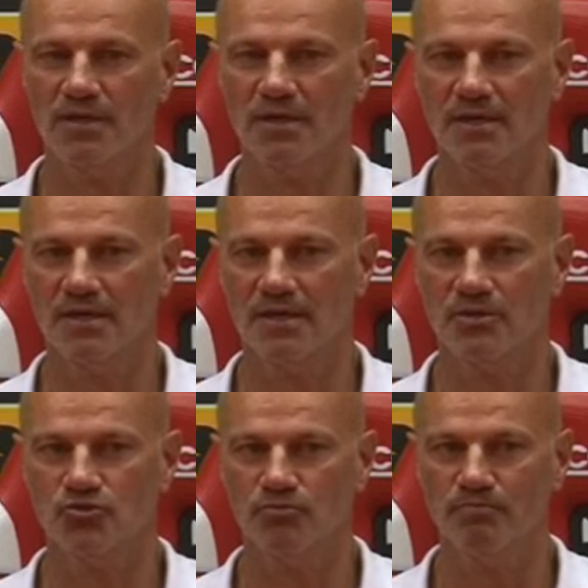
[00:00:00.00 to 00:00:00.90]
eh,
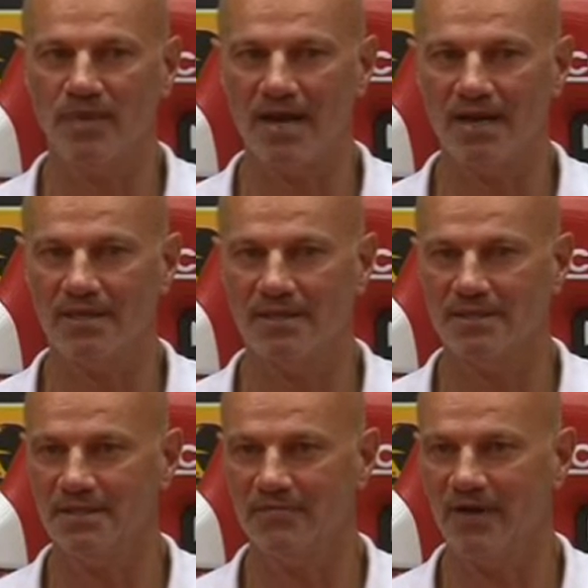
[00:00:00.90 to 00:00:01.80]
su palla
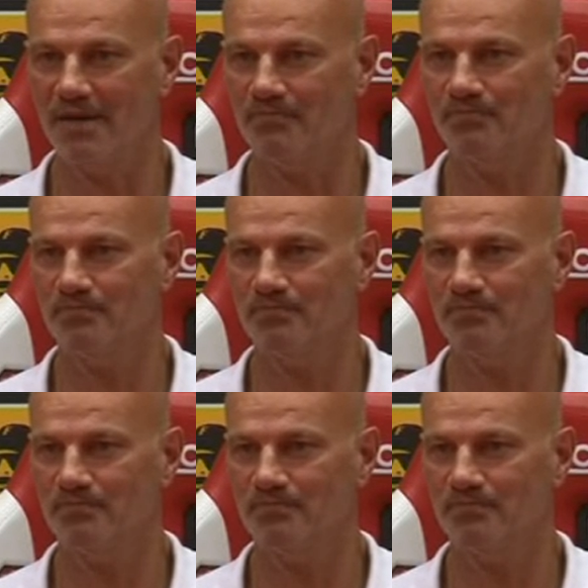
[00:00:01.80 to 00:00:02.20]
inattiva